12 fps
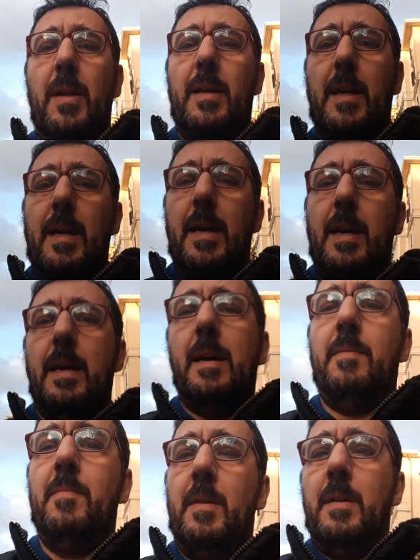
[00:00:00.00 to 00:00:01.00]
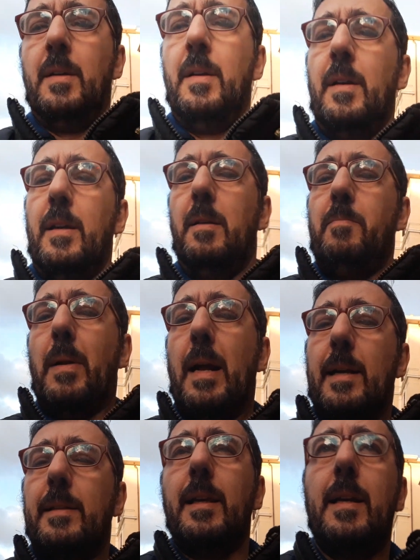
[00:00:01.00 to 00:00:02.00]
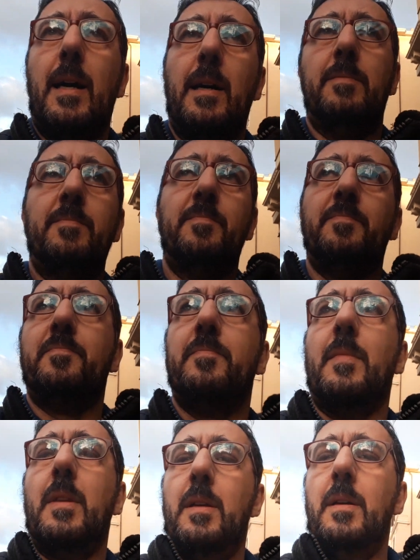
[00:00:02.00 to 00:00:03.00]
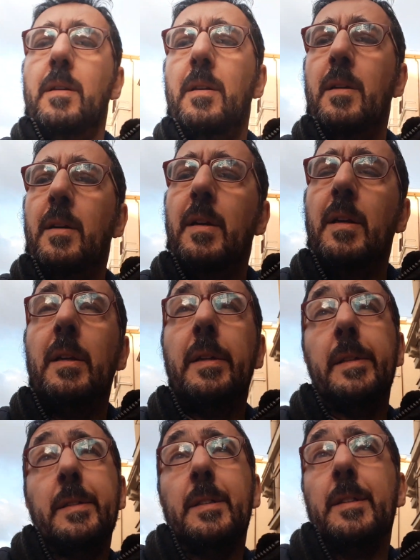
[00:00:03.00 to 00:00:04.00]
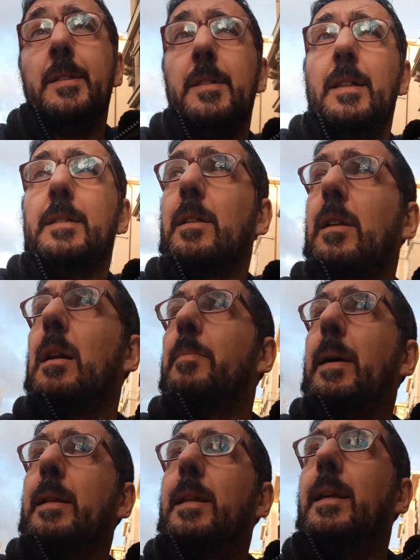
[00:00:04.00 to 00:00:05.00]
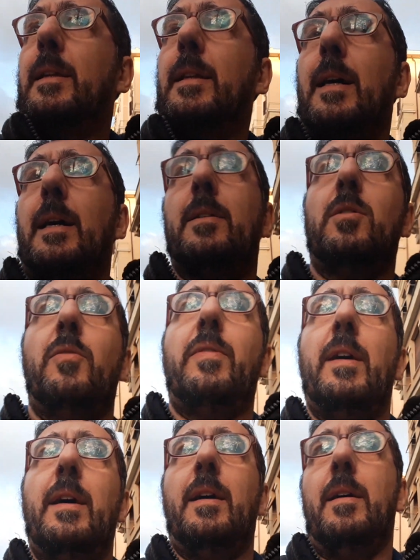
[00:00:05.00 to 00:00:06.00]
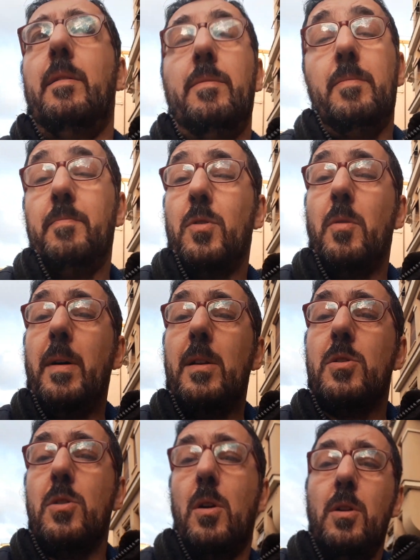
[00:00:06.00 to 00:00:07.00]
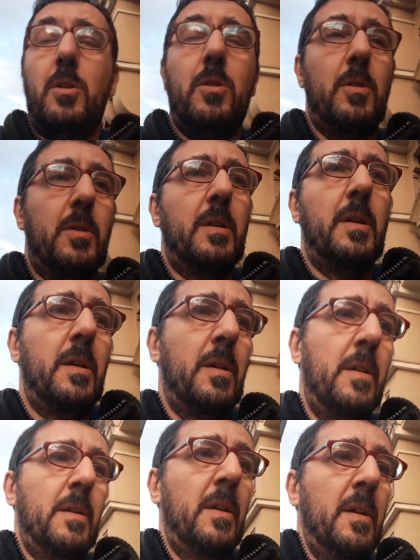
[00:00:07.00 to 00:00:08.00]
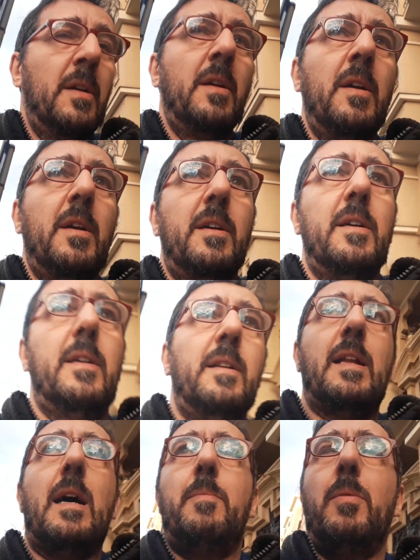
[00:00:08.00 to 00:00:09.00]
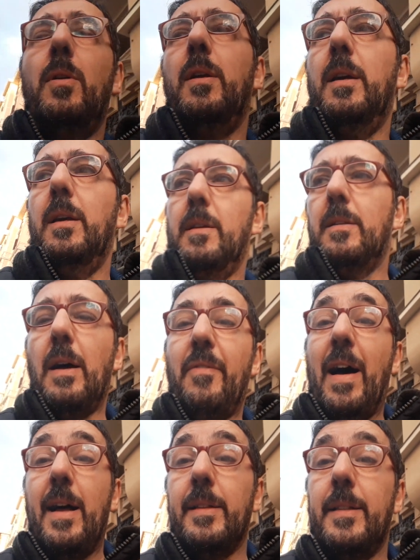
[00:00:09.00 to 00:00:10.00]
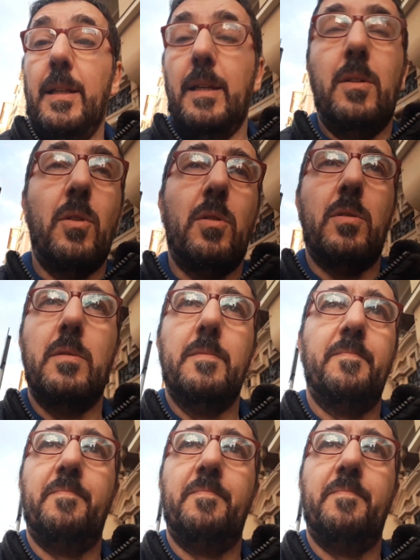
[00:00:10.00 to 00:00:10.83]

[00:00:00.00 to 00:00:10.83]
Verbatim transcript: che in pratica è stata una partita dove come al solito il Napoli davanti non,